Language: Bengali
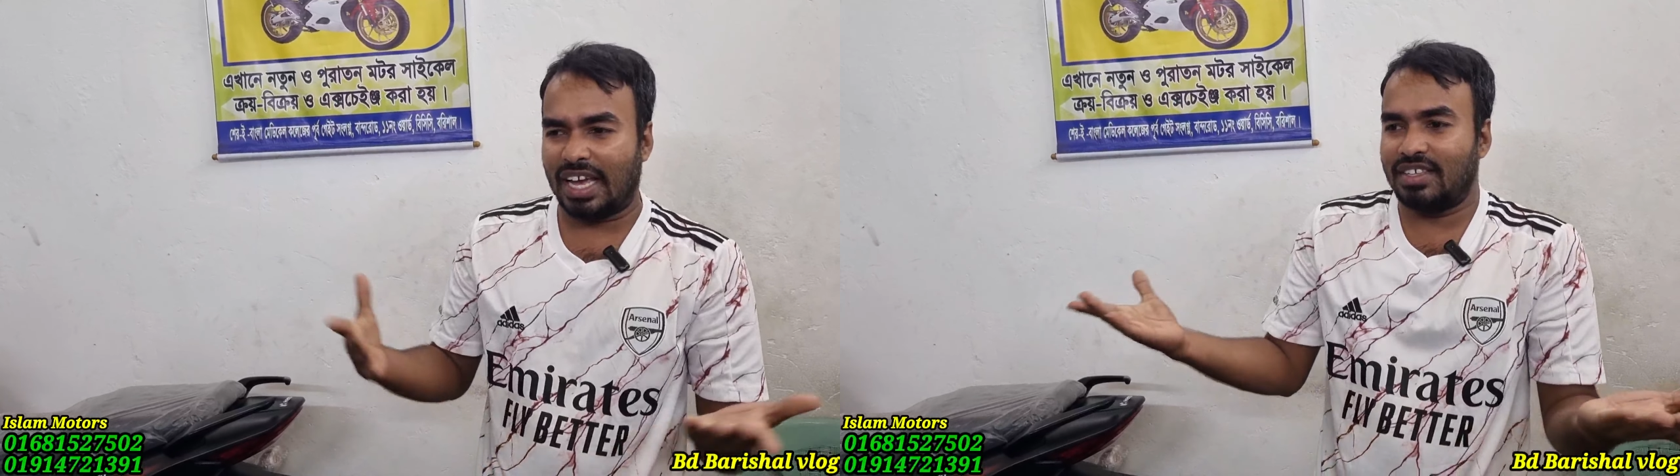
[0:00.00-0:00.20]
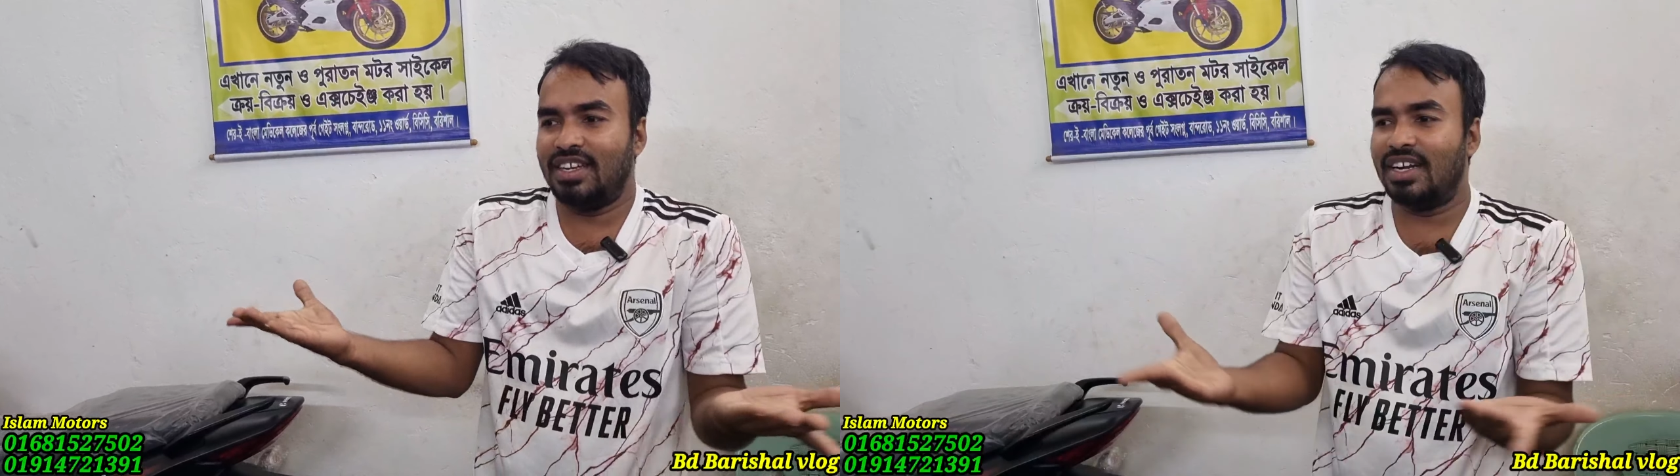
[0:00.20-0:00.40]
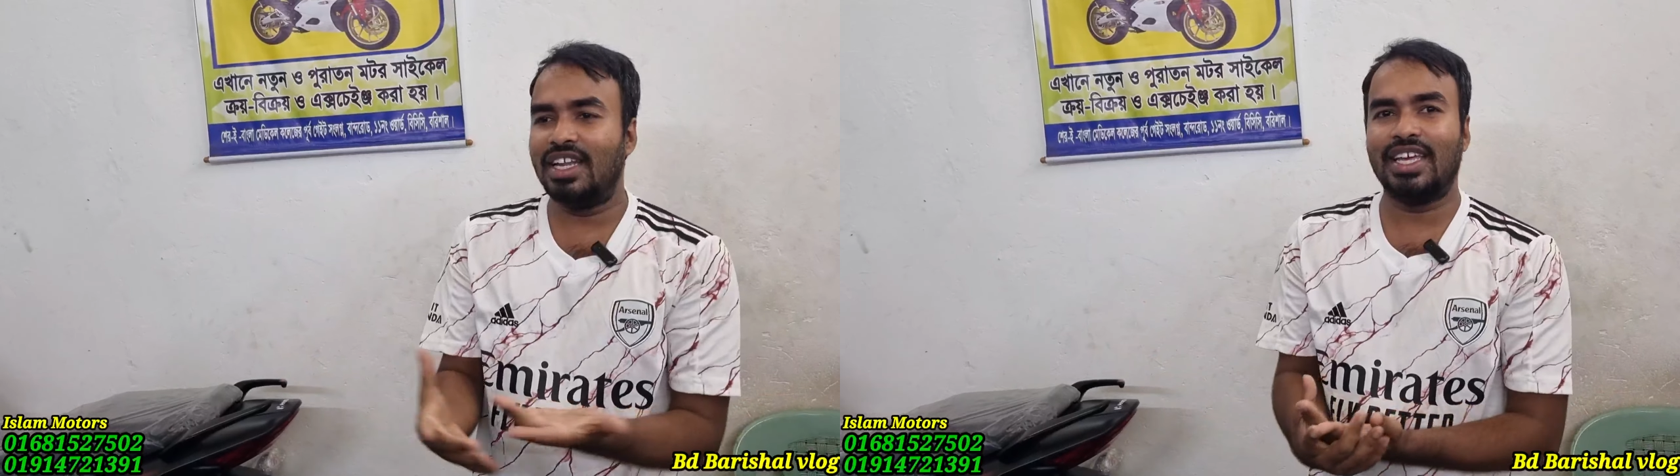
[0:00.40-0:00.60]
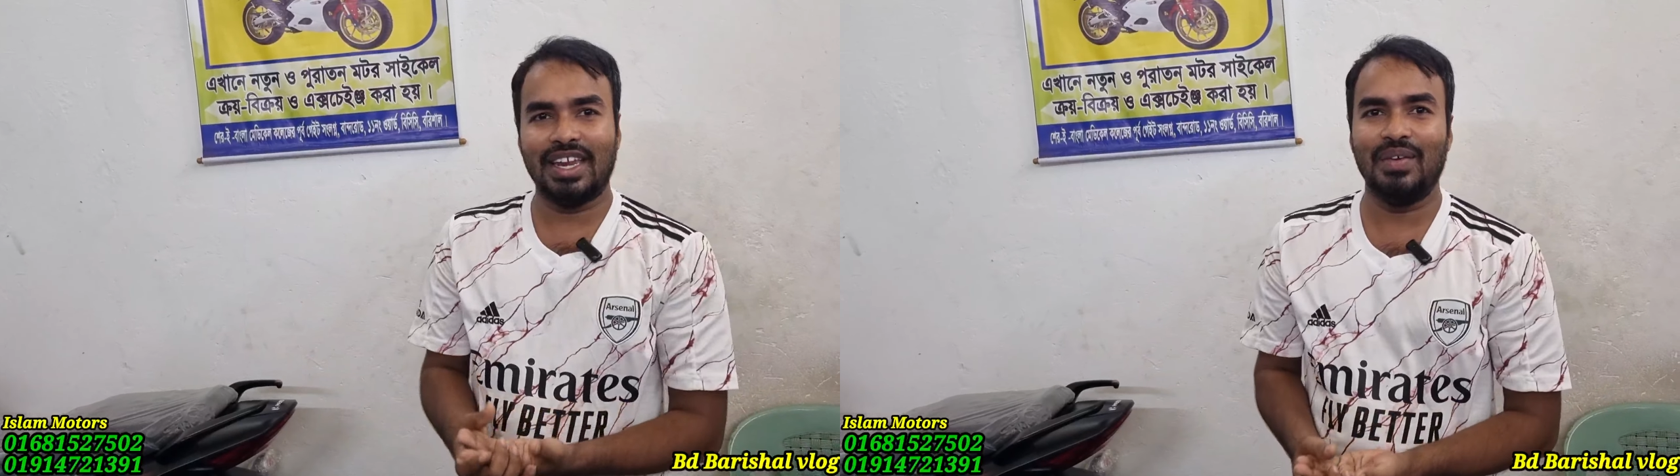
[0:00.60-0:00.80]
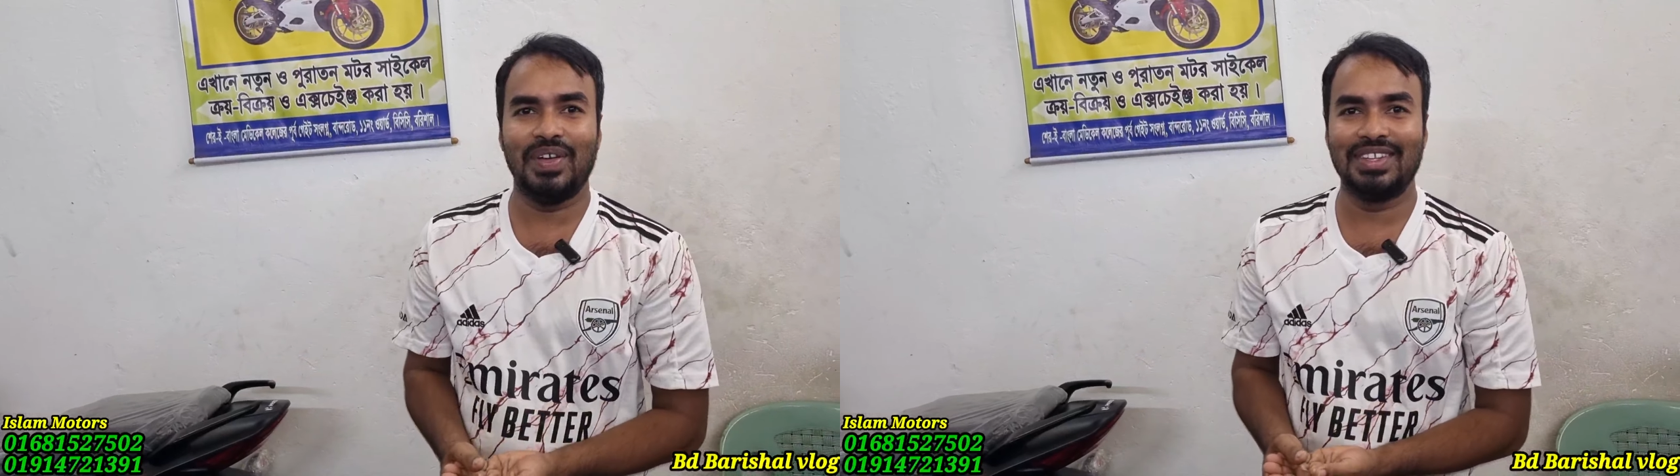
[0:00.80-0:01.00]
অ্যাক্সিডেন্টলি
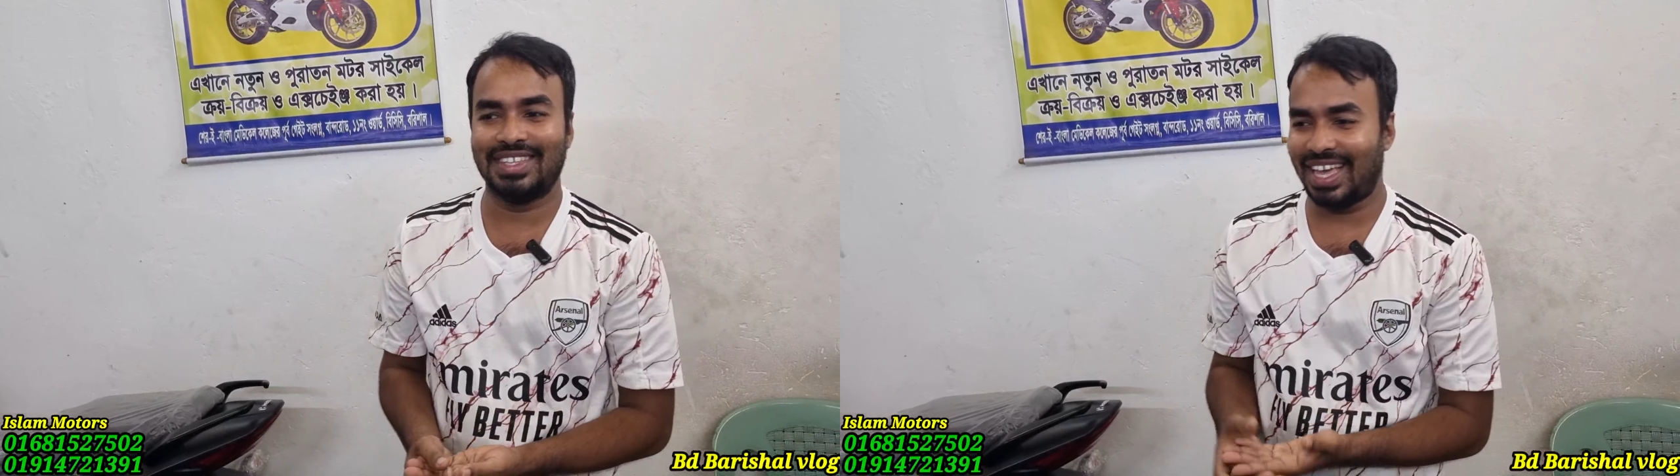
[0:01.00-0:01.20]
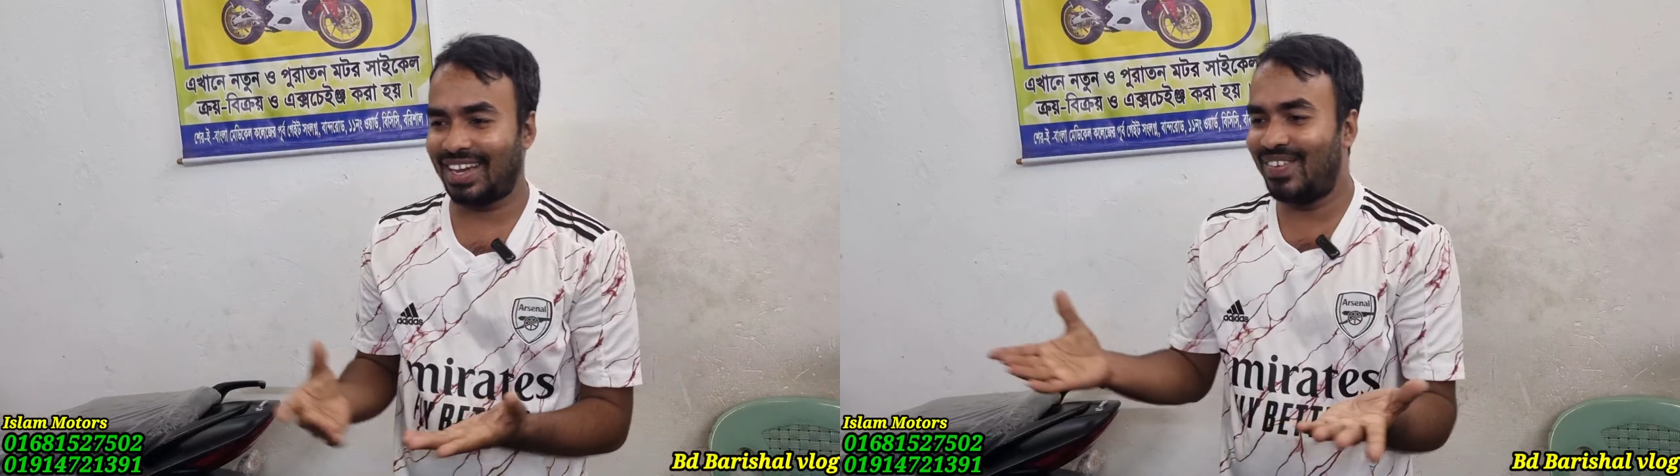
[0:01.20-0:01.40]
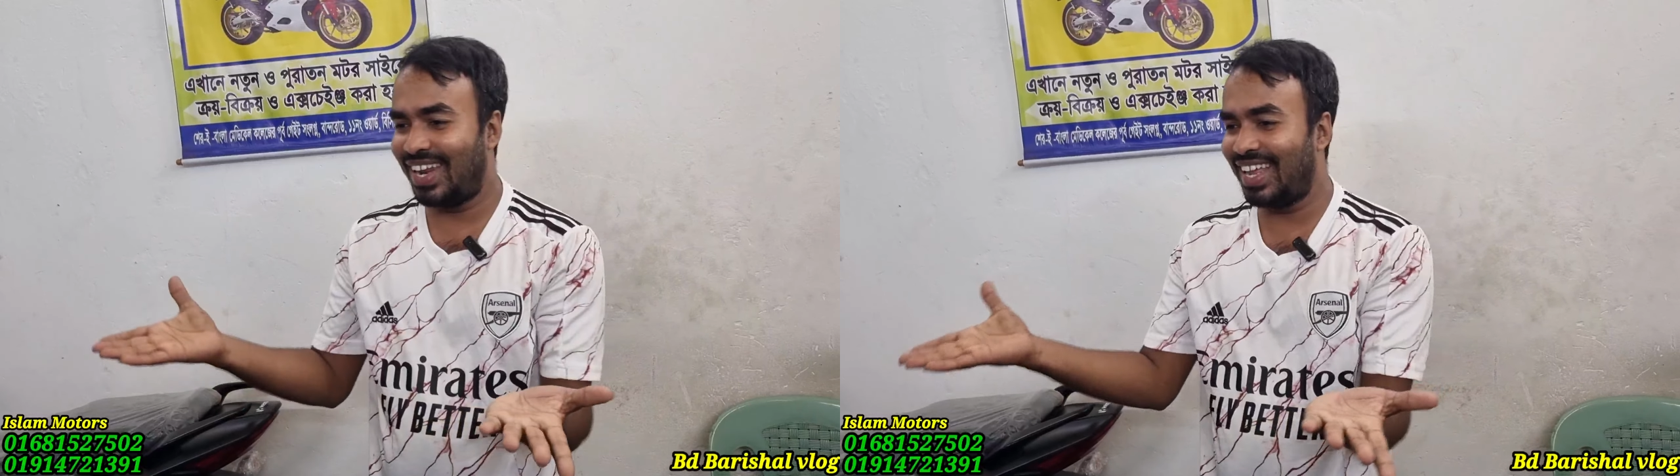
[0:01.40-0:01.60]
কিনে ফেলছি এক